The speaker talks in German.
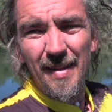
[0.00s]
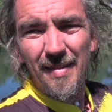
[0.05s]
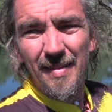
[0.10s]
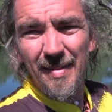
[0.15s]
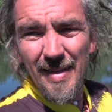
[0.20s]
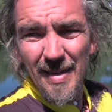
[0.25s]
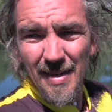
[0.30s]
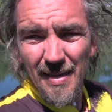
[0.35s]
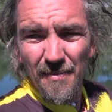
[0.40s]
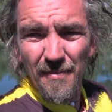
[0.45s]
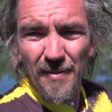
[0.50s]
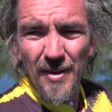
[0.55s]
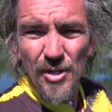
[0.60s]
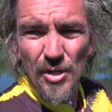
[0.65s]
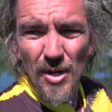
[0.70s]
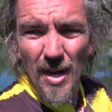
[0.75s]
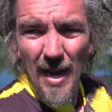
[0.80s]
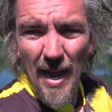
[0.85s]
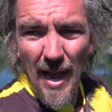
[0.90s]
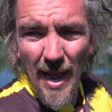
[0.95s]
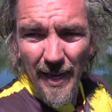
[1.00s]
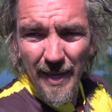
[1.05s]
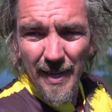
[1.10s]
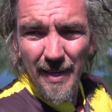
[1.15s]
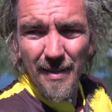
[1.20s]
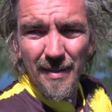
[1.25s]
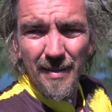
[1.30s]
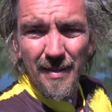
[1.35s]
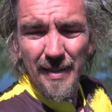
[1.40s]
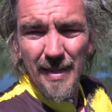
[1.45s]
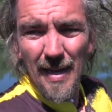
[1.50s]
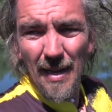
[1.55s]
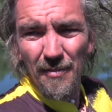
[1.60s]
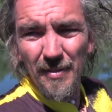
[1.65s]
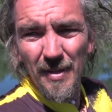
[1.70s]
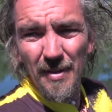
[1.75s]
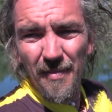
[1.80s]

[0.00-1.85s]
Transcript: gezielte Fischerei hier auf